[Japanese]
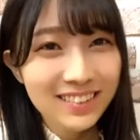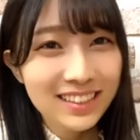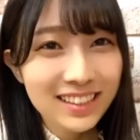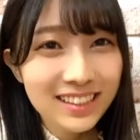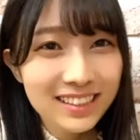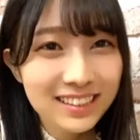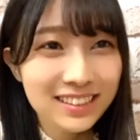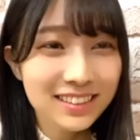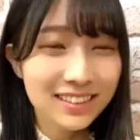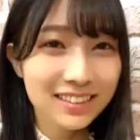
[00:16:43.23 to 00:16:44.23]
みんなで
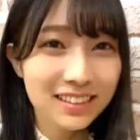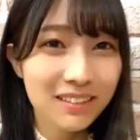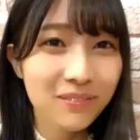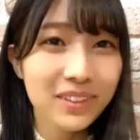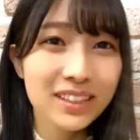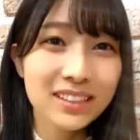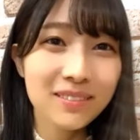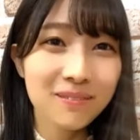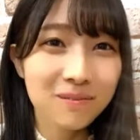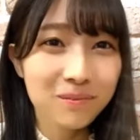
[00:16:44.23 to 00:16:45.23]
ハッピーに
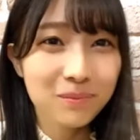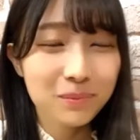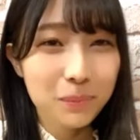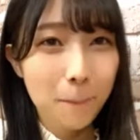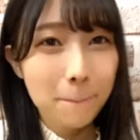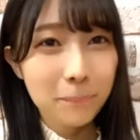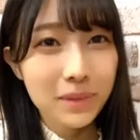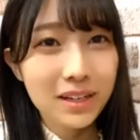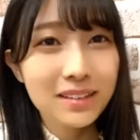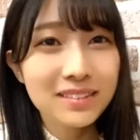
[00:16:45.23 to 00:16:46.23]

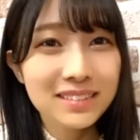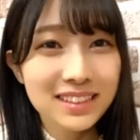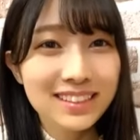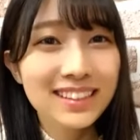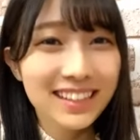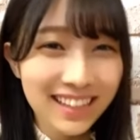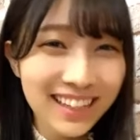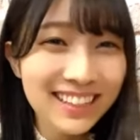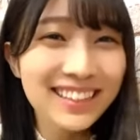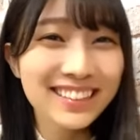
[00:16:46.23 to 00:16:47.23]
なれるんじゃないか
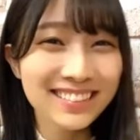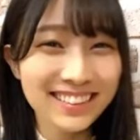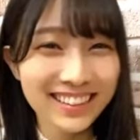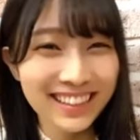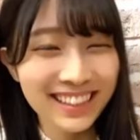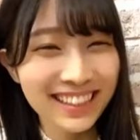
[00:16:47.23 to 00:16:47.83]
なって言ってて